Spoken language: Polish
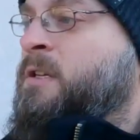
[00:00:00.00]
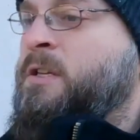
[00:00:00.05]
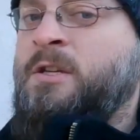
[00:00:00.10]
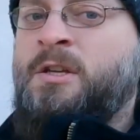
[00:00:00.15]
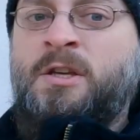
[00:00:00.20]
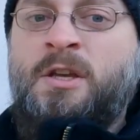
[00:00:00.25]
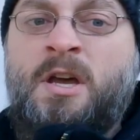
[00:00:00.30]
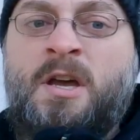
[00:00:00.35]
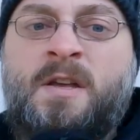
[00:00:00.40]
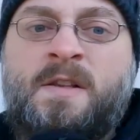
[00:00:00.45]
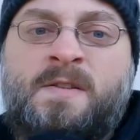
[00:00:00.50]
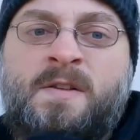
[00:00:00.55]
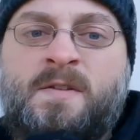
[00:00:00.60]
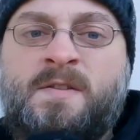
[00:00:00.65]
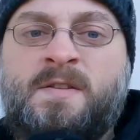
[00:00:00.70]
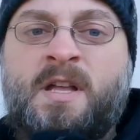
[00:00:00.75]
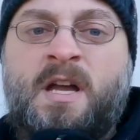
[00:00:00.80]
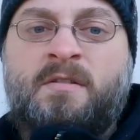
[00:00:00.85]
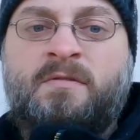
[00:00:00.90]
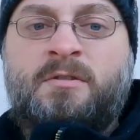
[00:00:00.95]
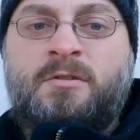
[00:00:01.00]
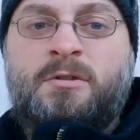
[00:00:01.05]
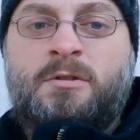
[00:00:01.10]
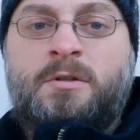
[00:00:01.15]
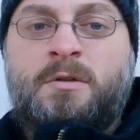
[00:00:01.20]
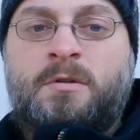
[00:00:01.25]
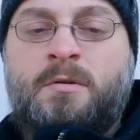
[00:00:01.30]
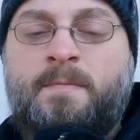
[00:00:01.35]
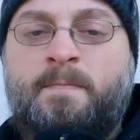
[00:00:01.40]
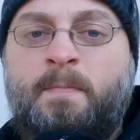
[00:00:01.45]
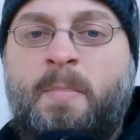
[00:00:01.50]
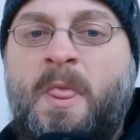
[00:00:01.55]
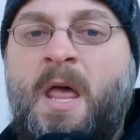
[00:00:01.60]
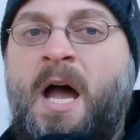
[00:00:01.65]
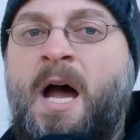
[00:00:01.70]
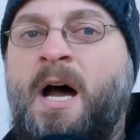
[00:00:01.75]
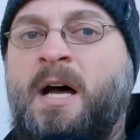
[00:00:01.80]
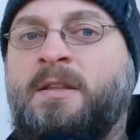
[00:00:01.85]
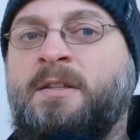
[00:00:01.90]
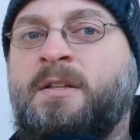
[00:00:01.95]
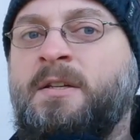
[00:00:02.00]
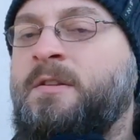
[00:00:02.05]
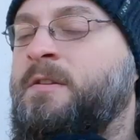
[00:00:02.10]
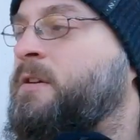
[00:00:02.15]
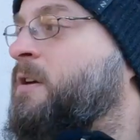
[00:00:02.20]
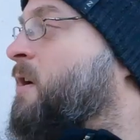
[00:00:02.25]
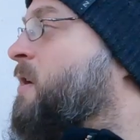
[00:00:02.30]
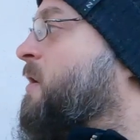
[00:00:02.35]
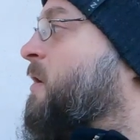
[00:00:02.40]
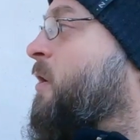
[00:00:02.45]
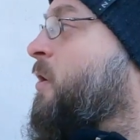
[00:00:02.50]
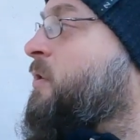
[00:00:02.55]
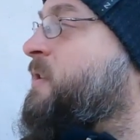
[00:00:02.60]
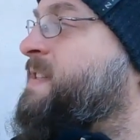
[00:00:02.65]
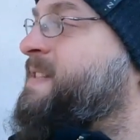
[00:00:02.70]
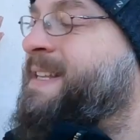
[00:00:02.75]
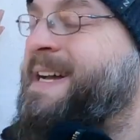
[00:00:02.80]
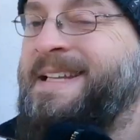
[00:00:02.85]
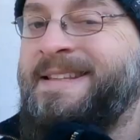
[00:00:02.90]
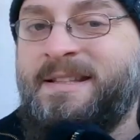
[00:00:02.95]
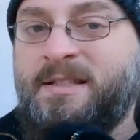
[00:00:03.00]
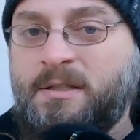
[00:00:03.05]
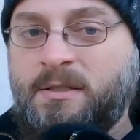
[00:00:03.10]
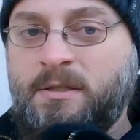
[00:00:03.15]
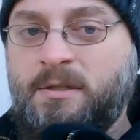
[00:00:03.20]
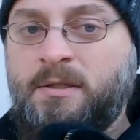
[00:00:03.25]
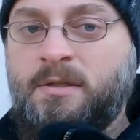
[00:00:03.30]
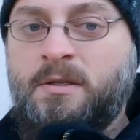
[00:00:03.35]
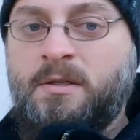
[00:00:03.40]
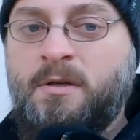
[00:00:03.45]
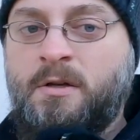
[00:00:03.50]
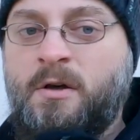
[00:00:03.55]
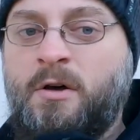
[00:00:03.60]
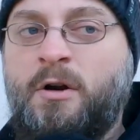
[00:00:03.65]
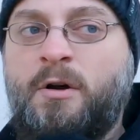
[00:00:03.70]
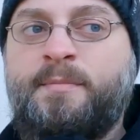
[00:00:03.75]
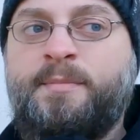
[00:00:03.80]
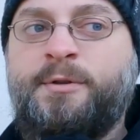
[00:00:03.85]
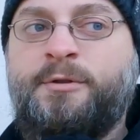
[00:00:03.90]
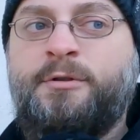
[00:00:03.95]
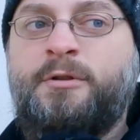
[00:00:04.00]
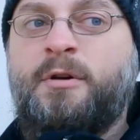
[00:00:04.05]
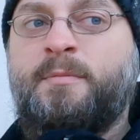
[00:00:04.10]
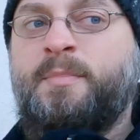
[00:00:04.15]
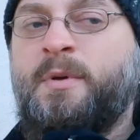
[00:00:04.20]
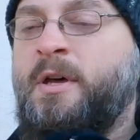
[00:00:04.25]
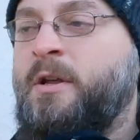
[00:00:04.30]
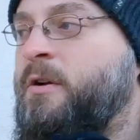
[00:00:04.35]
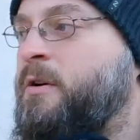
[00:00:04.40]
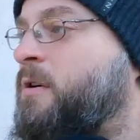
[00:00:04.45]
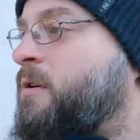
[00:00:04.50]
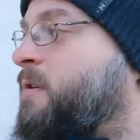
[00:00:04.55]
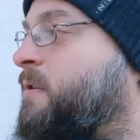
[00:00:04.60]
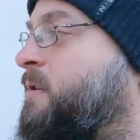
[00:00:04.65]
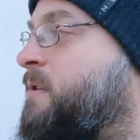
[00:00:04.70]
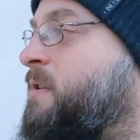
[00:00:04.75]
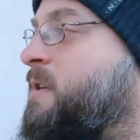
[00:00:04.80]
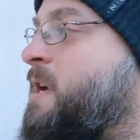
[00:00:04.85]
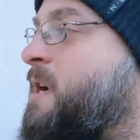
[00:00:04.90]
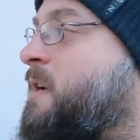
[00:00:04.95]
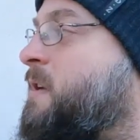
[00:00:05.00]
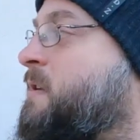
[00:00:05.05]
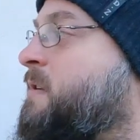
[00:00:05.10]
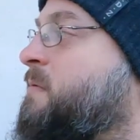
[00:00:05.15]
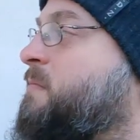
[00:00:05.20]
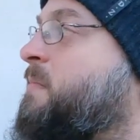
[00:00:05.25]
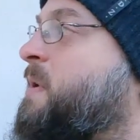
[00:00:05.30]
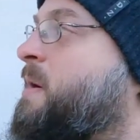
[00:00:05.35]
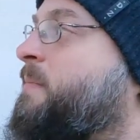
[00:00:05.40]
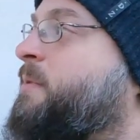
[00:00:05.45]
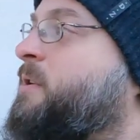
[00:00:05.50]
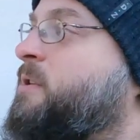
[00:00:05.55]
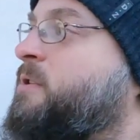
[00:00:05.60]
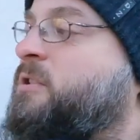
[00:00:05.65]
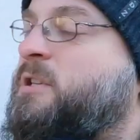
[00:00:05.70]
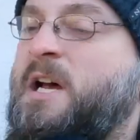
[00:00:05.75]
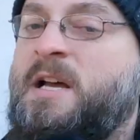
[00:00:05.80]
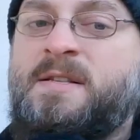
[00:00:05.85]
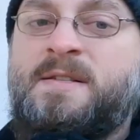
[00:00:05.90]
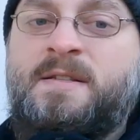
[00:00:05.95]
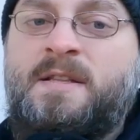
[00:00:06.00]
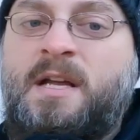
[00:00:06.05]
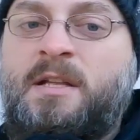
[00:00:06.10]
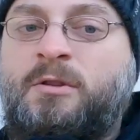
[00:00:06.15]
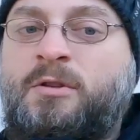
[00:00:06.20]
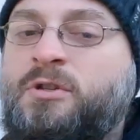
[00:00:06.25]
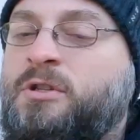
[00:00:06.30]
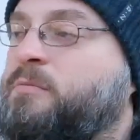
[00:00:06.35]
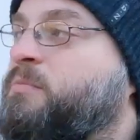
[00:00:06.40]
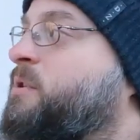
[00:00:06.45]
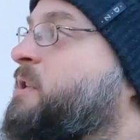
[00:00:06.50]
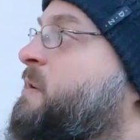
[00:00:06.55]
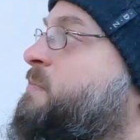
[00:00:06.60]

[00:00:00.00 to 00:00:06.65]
i zostawić a tynk ostatni robić dopiero jak mamy czas na to, żeby